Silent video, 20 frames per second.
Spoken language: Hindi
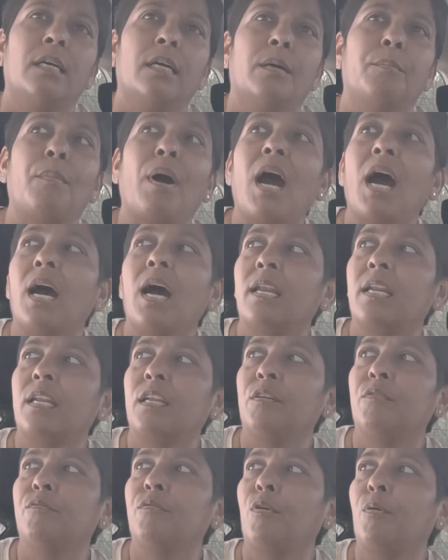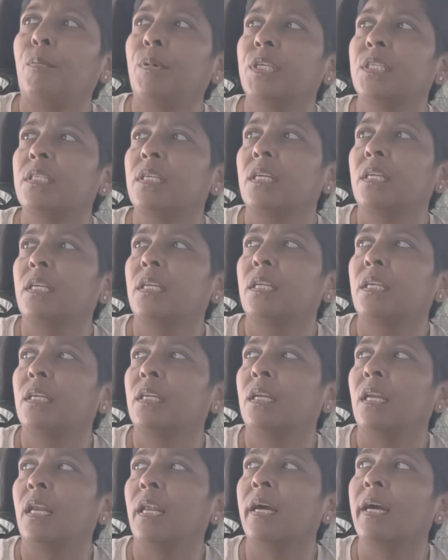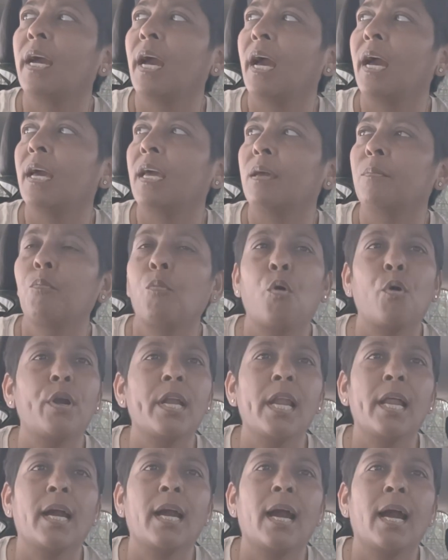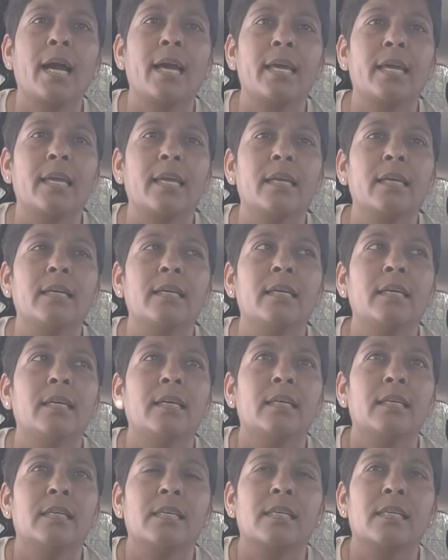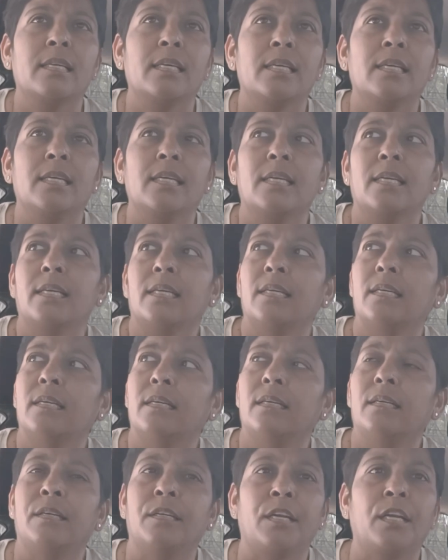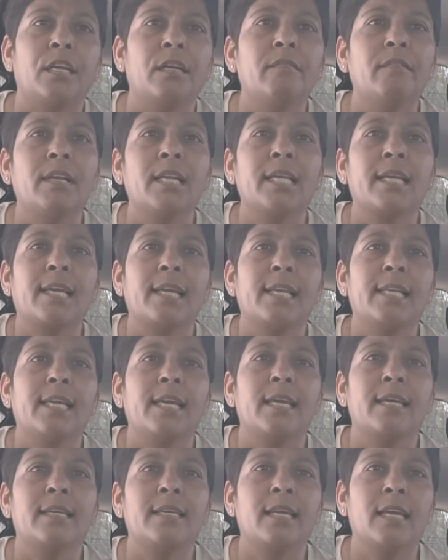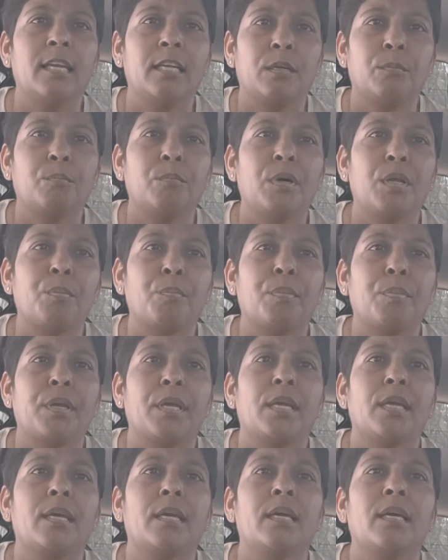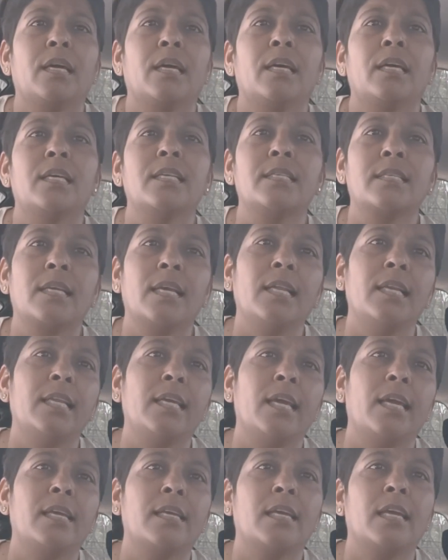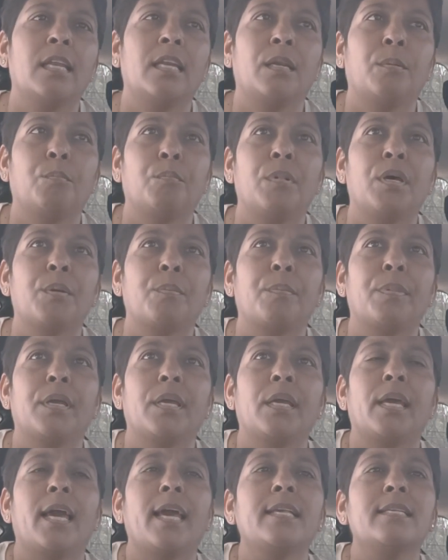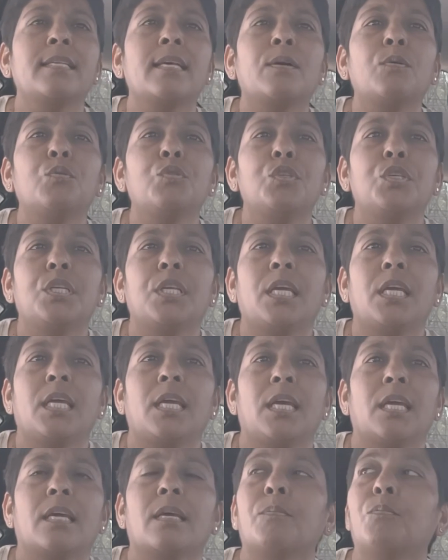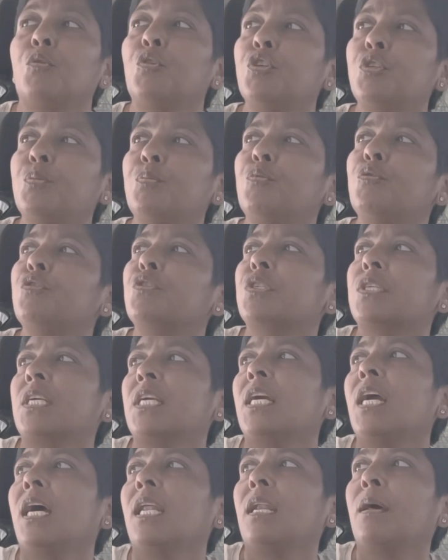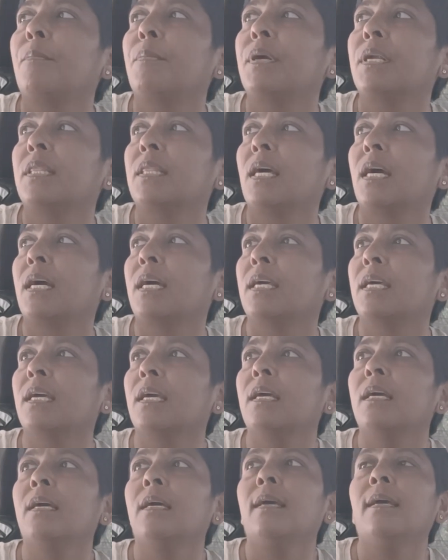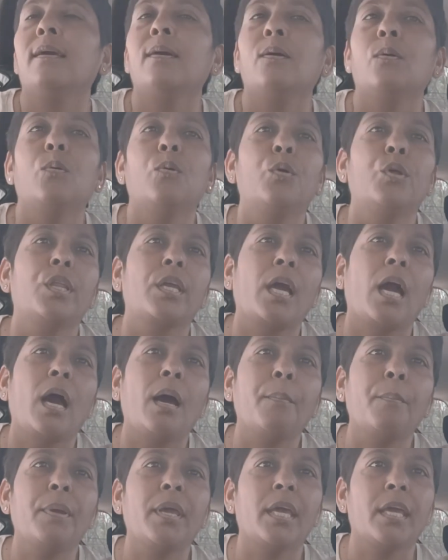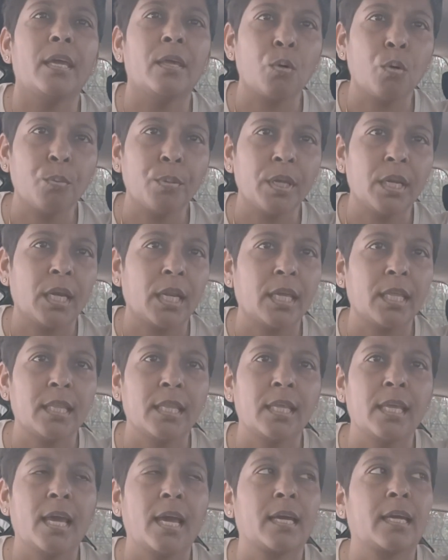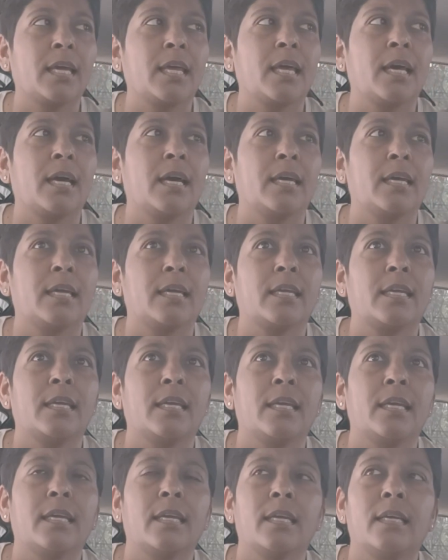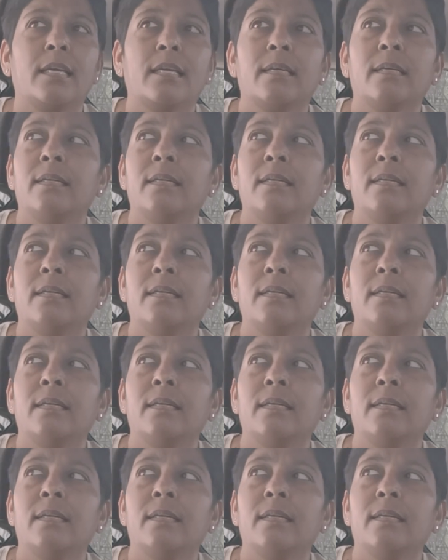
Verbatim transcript: बाहर इन्फॉर्मेशन लगा है बोर्ड लगा है कि रिन्यूअल के लिए ये नंबर पे इसके लिए ये नंबर पे ऐसा कुछ नहीं है पूछ पूछ के आना पड़ता है और यहाँ पे एरो भी नहीं दिया गया है कि